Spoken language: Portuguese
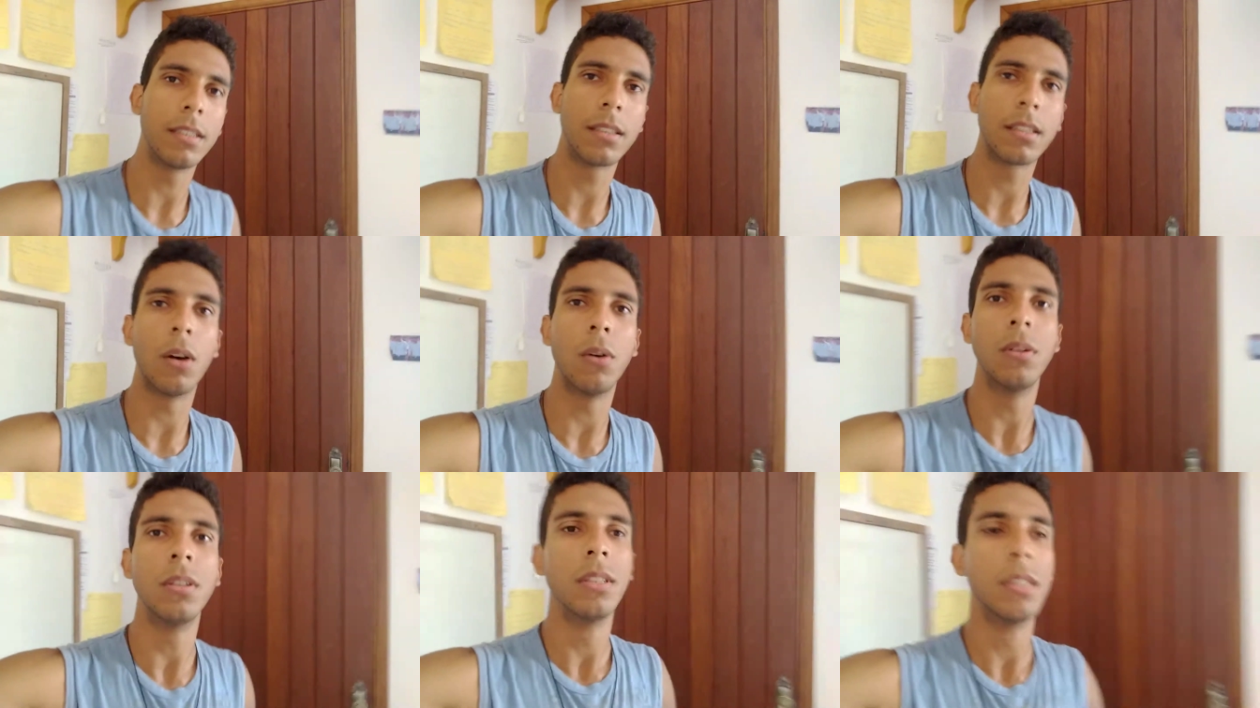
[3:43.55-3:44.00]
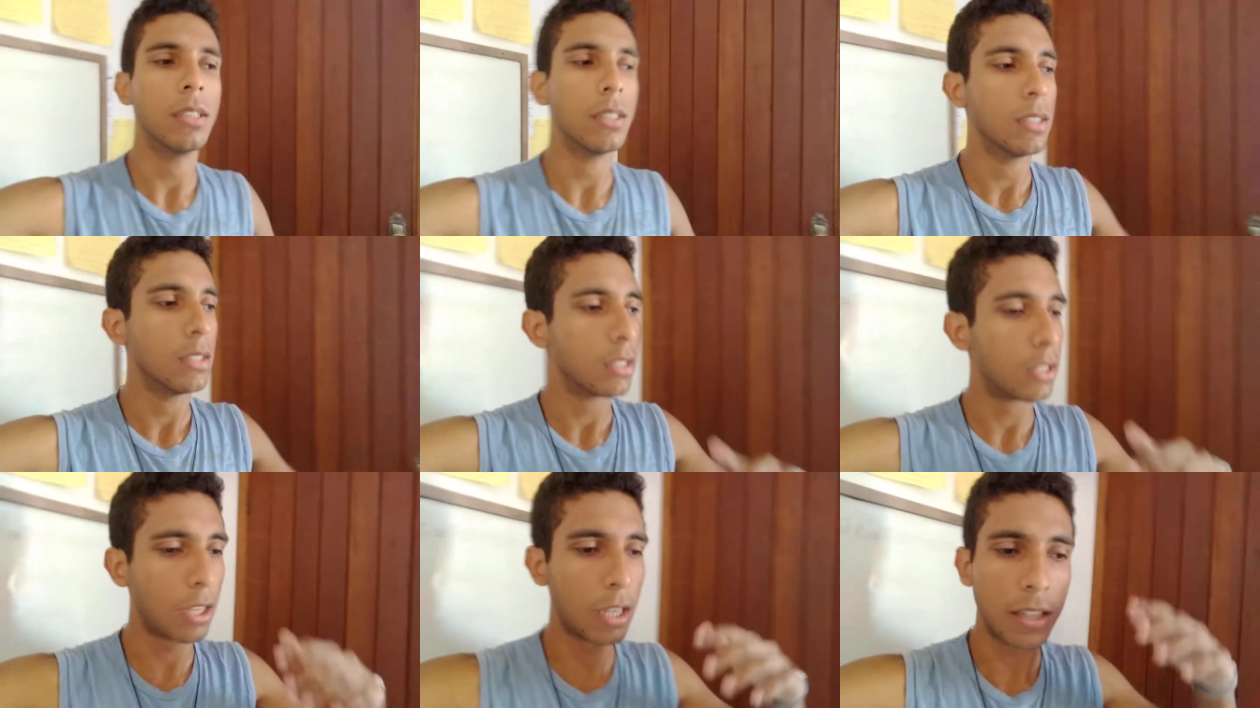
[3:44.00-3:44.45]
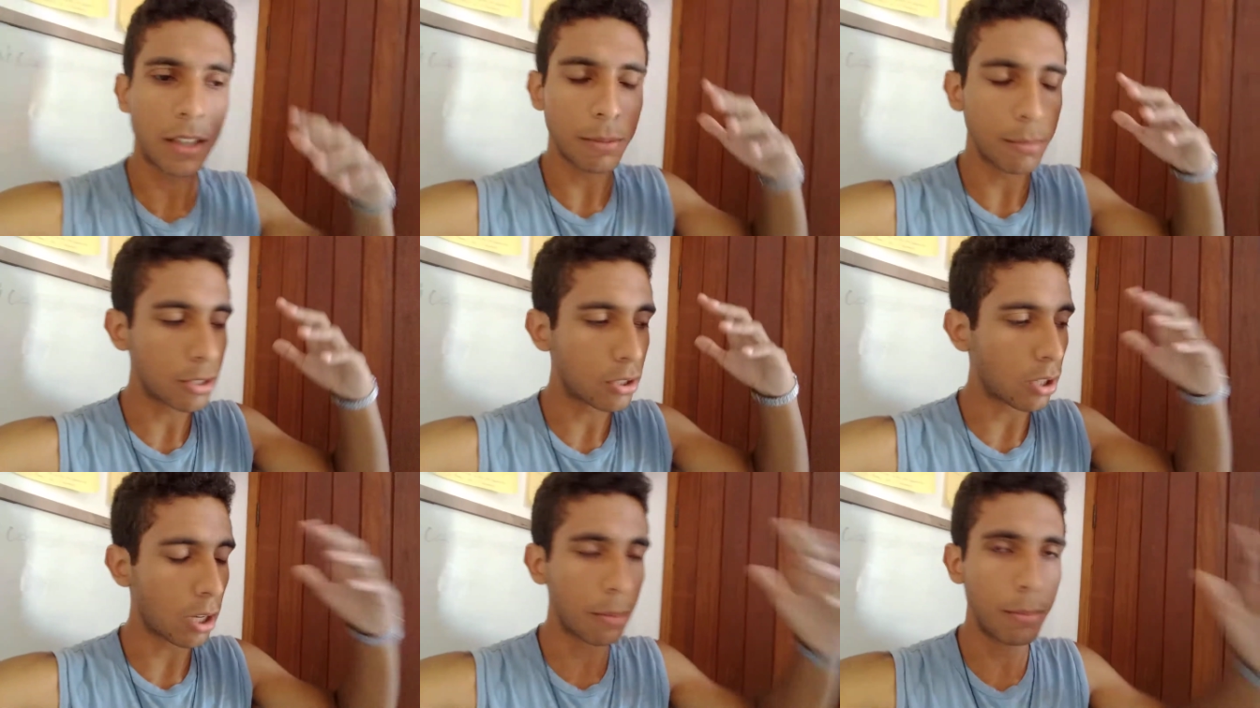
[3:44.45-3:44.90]
Então ele tem
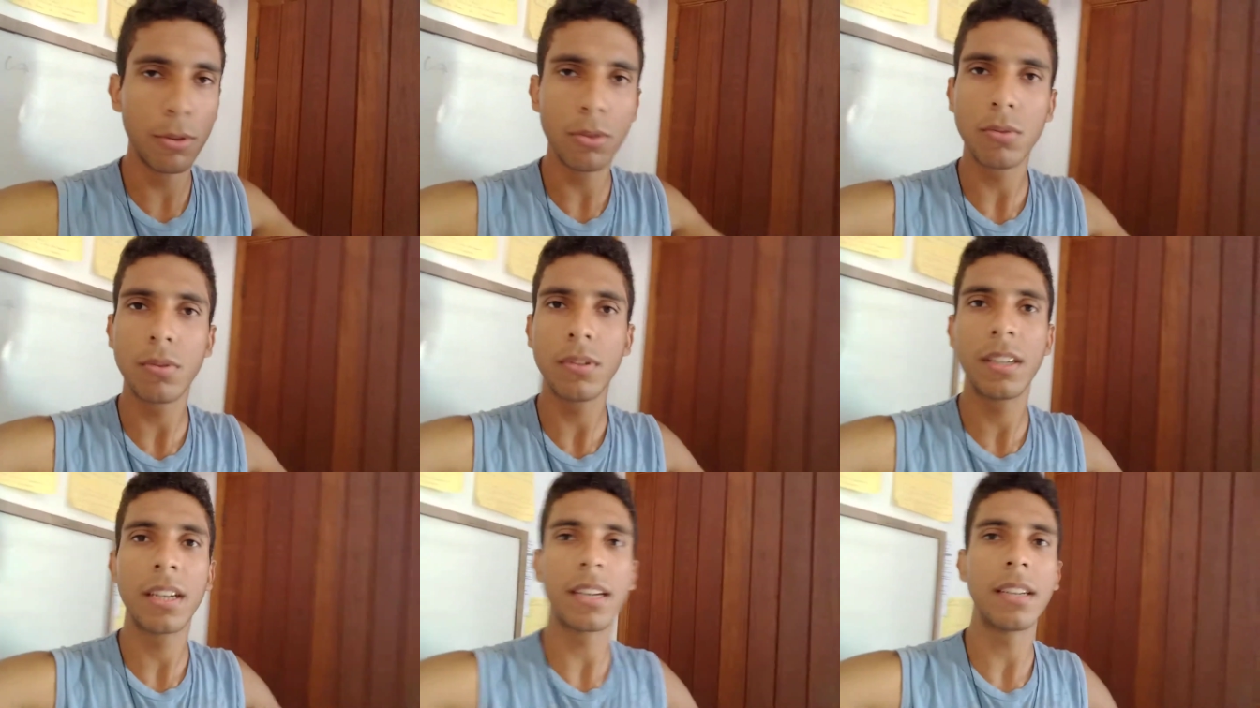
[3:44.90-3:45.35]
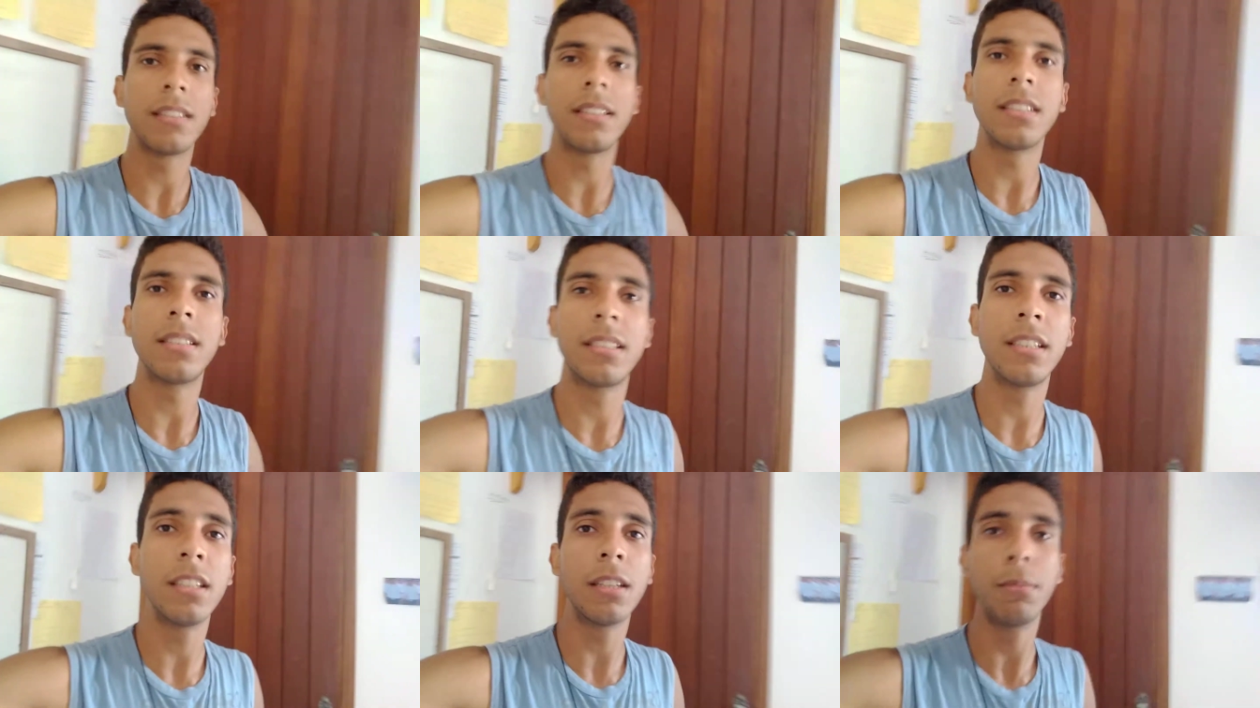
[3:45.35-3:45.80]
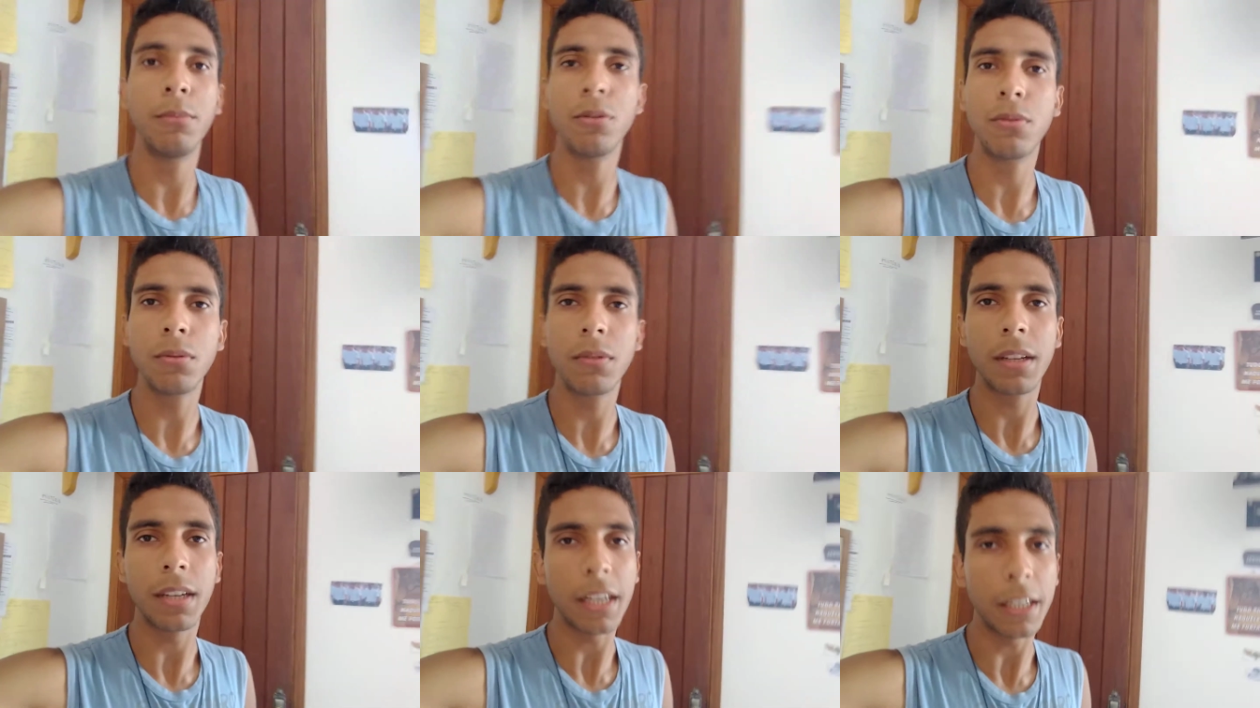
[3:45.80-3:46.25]
uma história muito engrandecida,
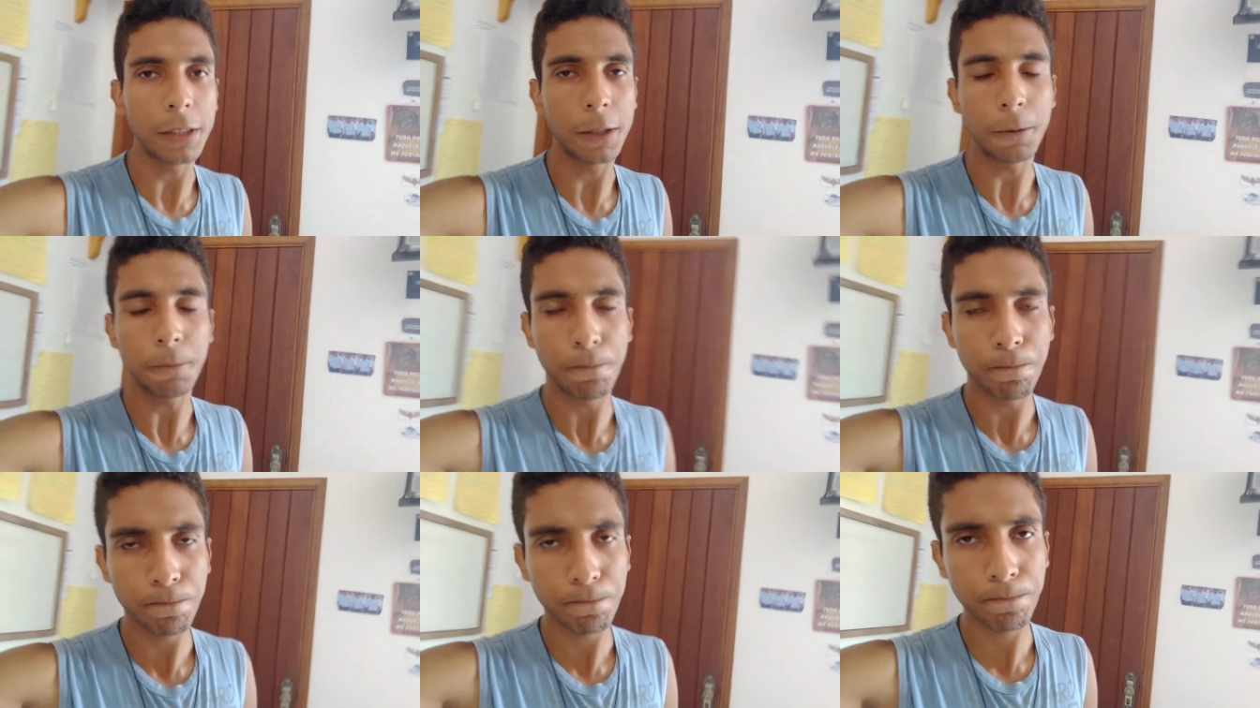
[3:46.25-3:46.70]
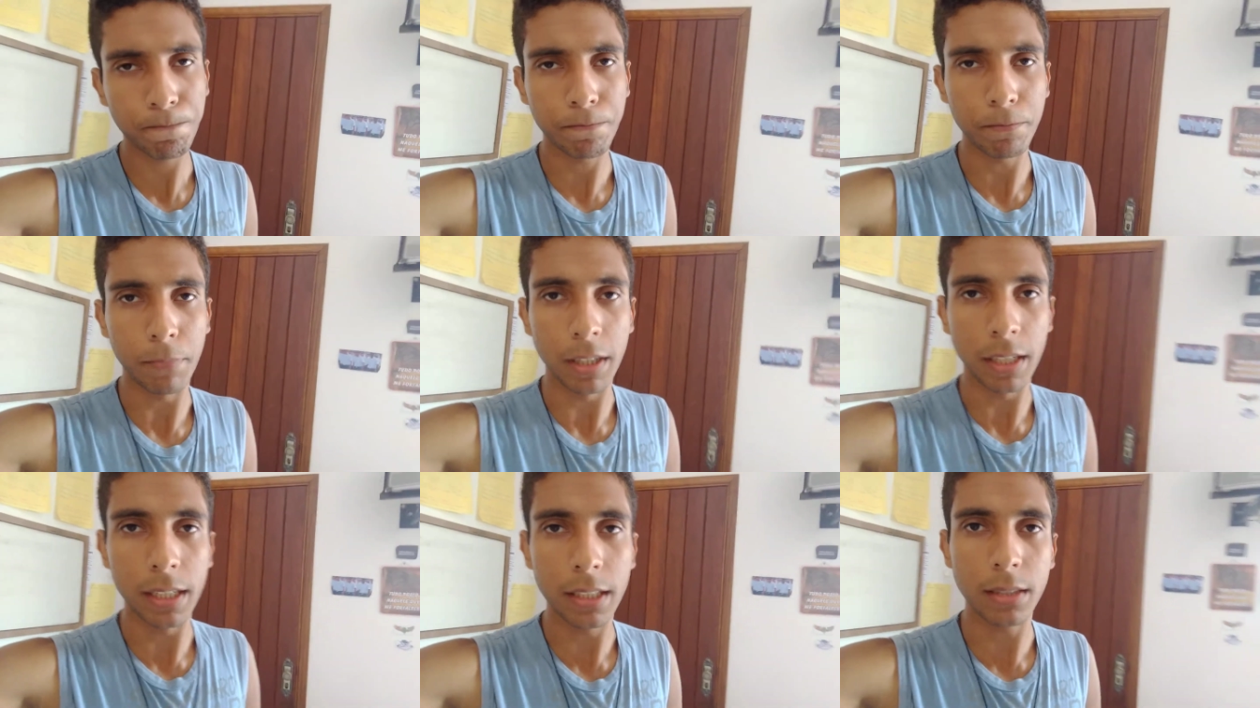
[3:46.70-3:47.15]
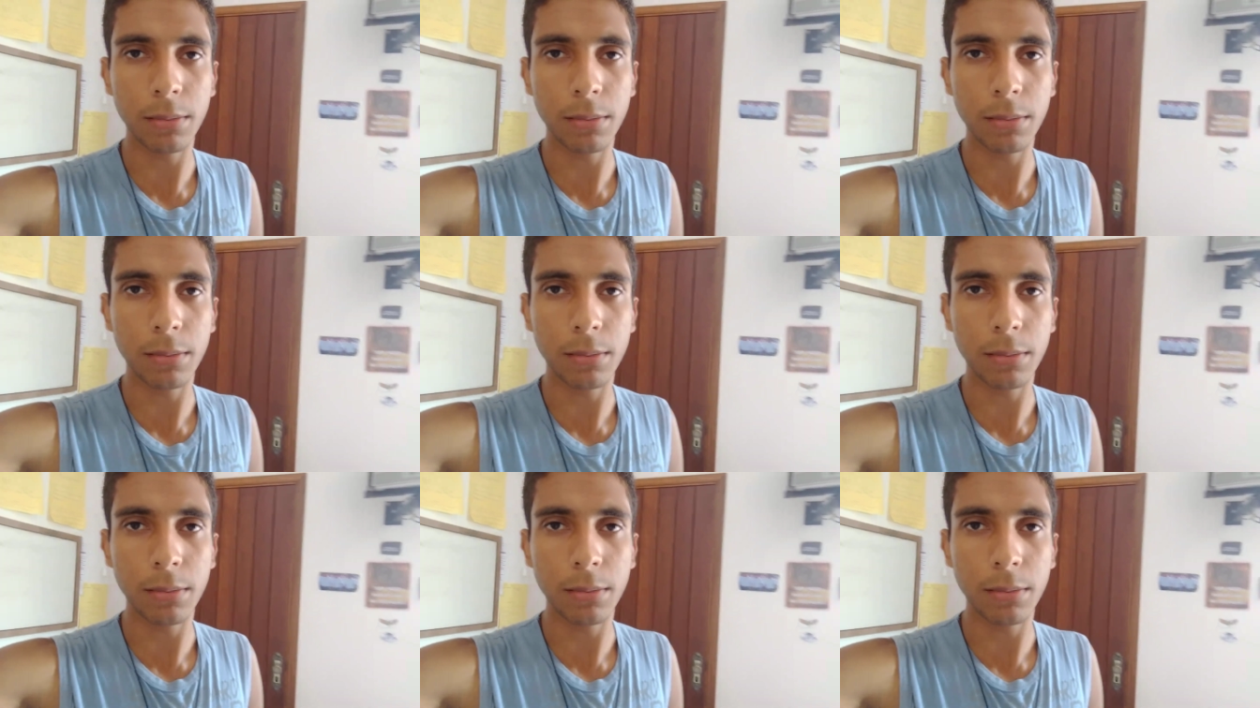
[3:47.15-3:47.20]
muito grande, beleza?